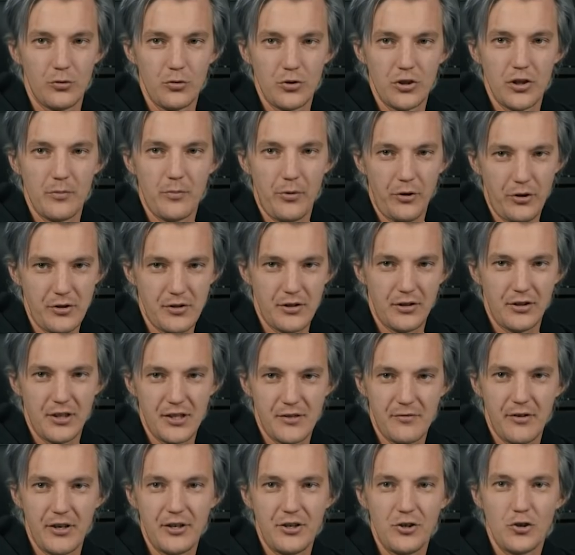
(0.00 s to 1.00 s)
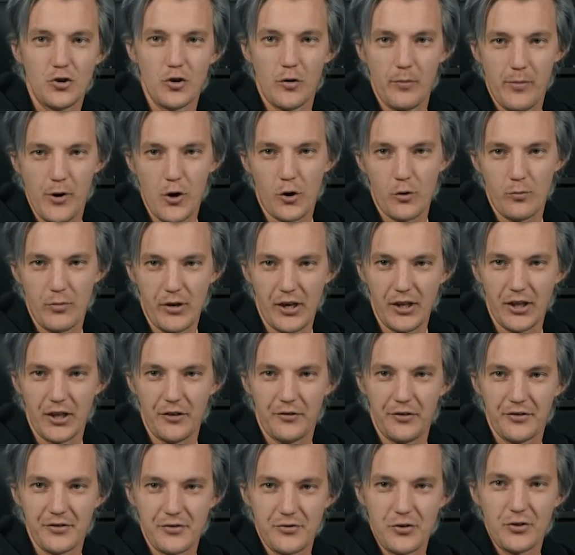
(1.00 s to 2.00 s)
нужно просто назвать еще пару
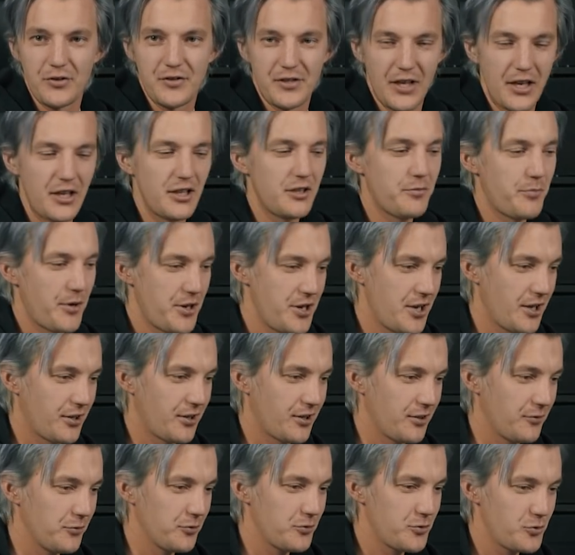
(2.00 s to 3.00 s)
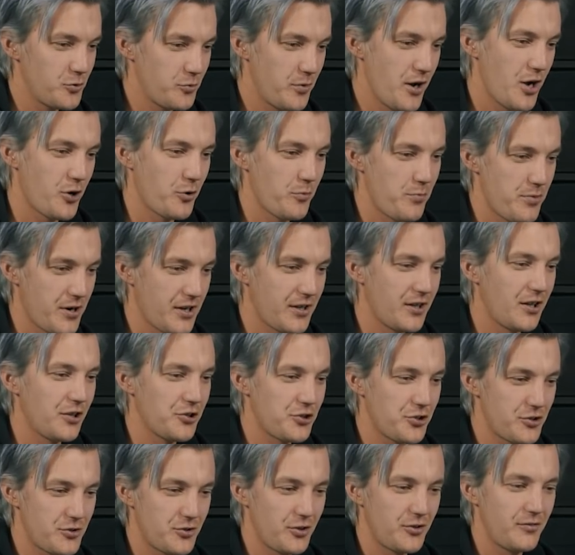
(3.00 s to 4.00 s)
брендов, и все станет понятно. Вот Subaru
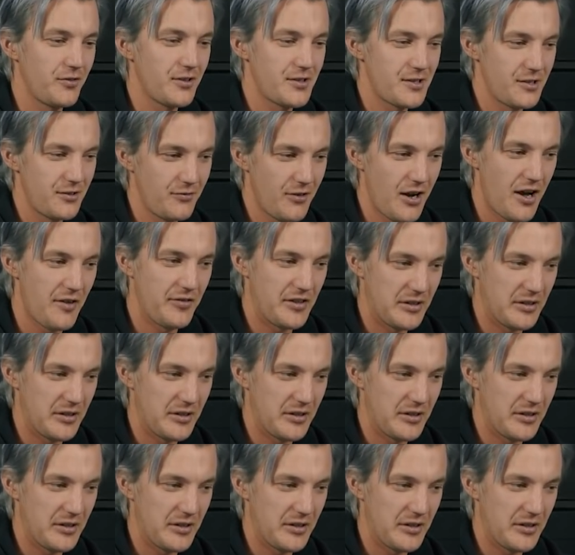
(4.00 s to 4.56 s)
продал 622